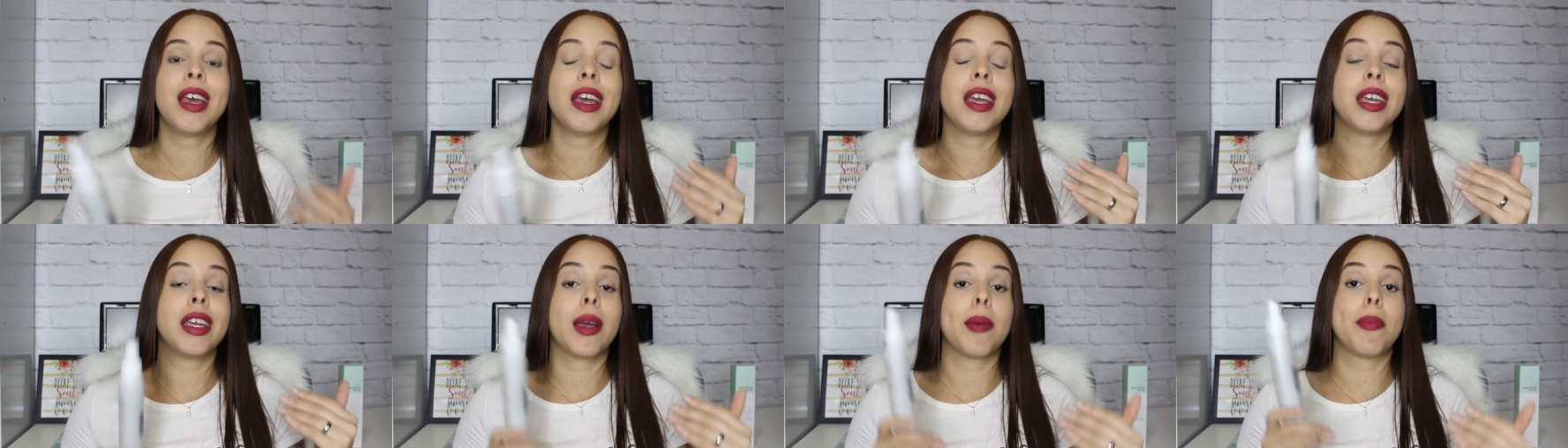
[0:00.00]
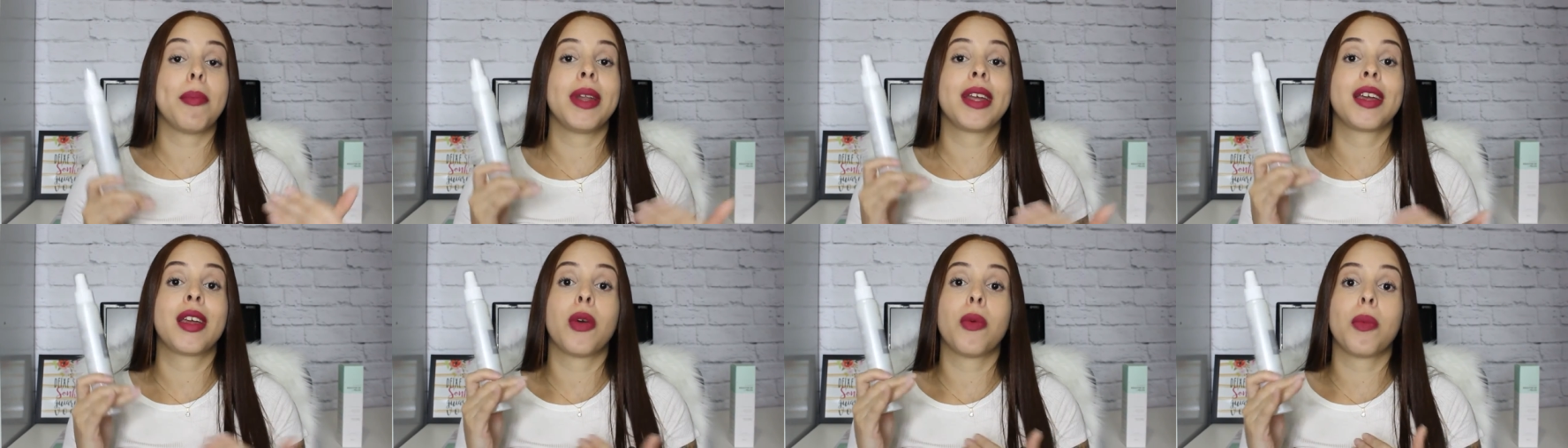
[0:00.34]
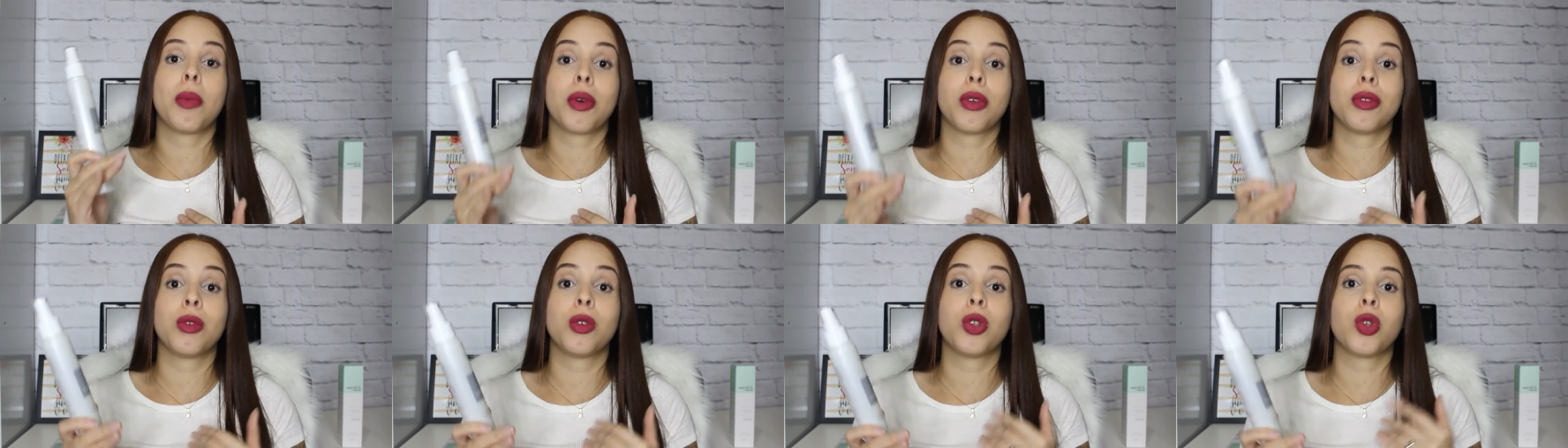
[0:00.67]
e apliquei o
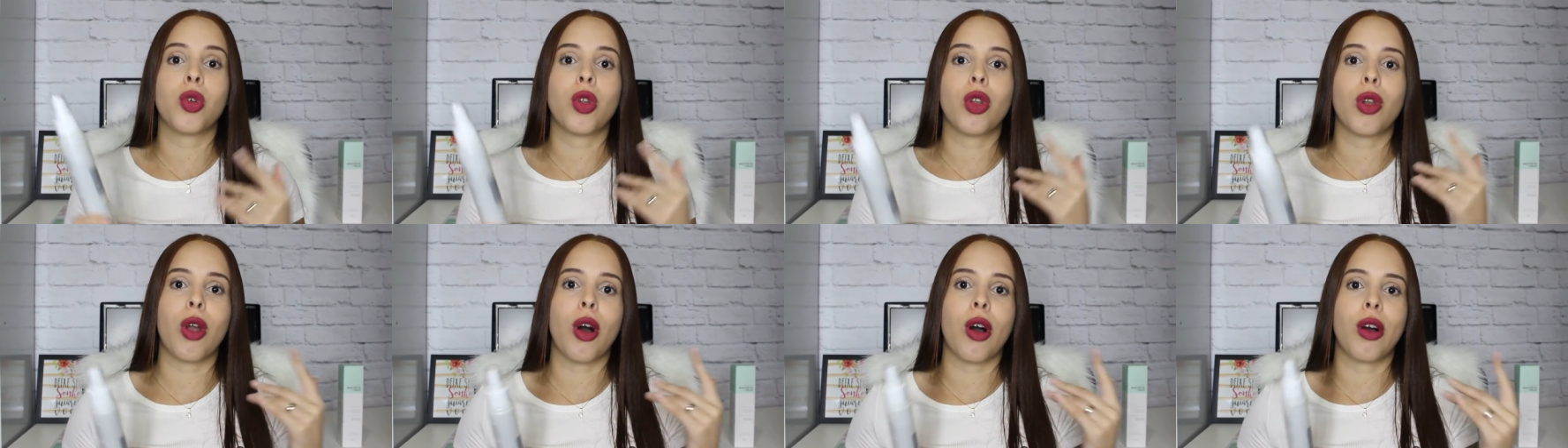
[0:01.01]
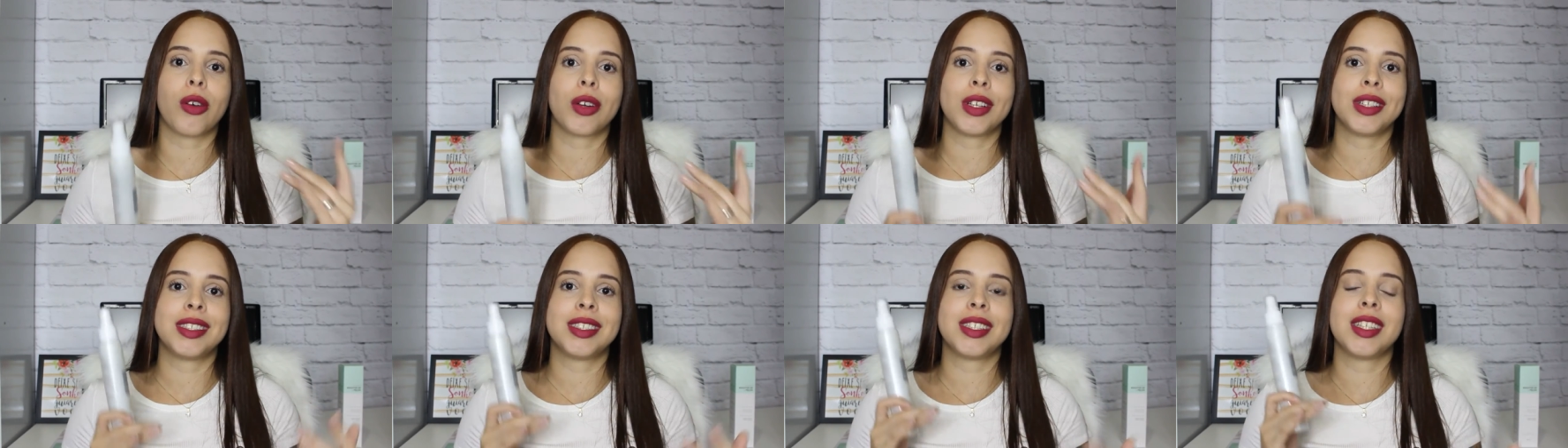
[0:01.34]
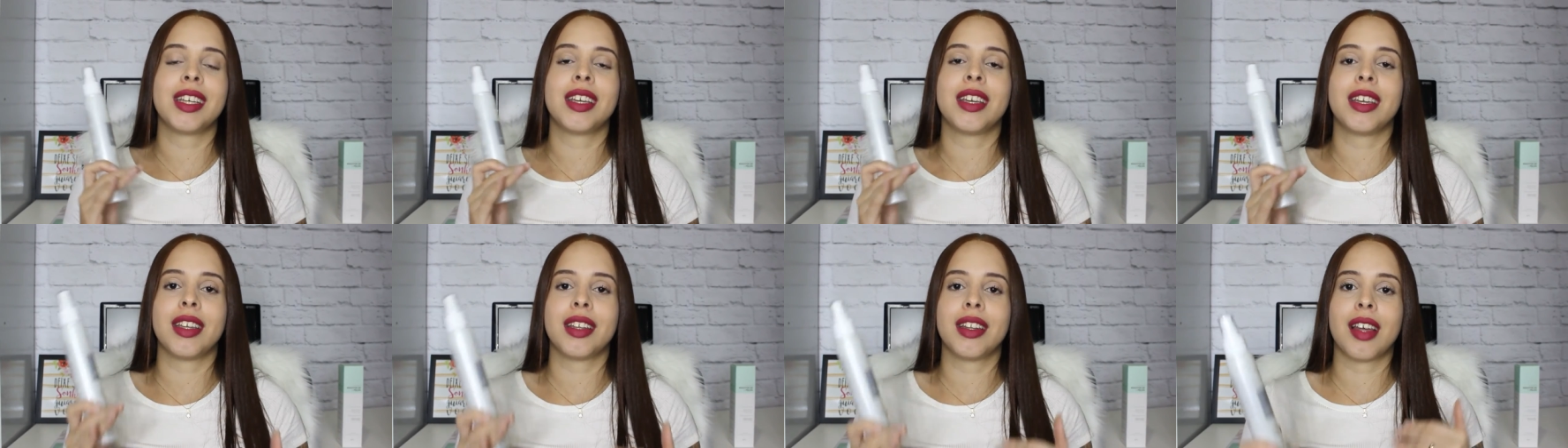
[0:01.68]
produto logo em
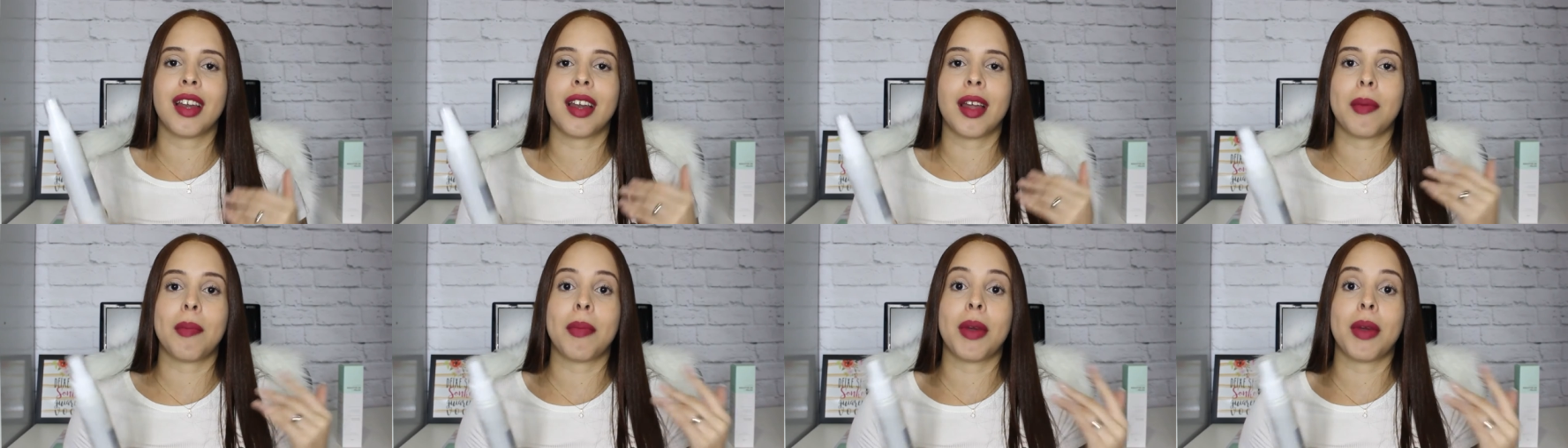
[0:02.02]
seguida, né,